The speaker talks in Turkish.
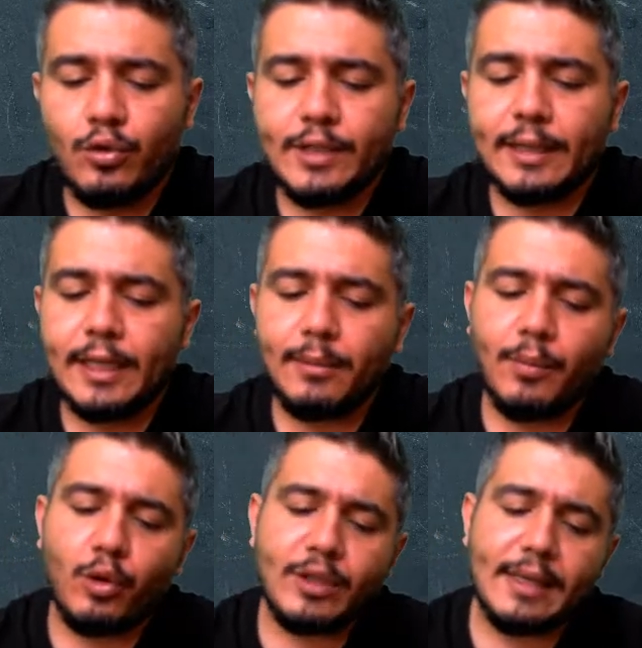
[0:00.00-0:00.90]
yükseltgenme
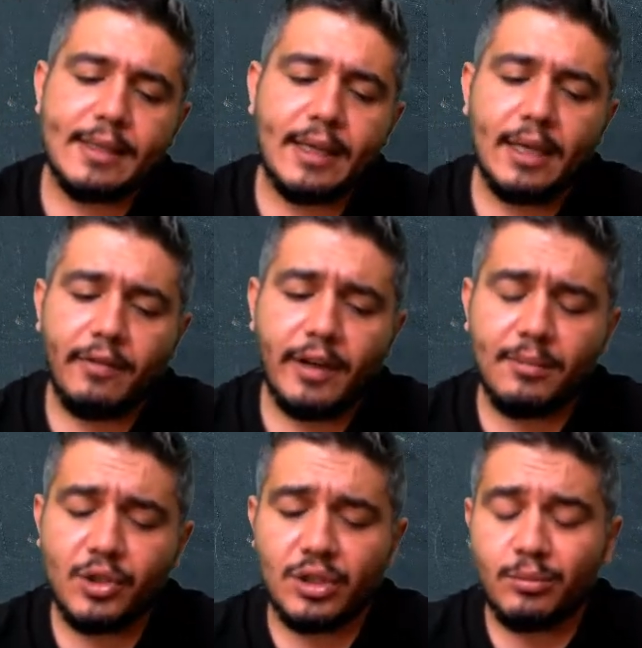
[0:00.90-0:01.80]
potansiyelleri
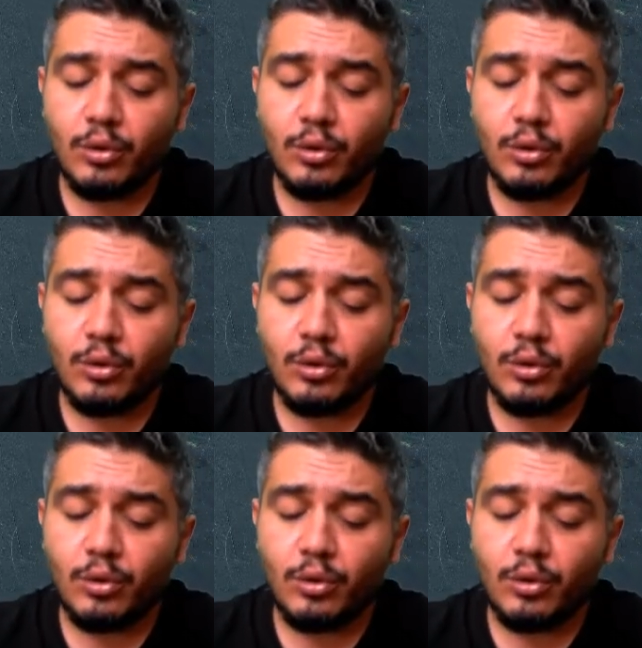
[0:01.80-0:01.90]
verilmiştir.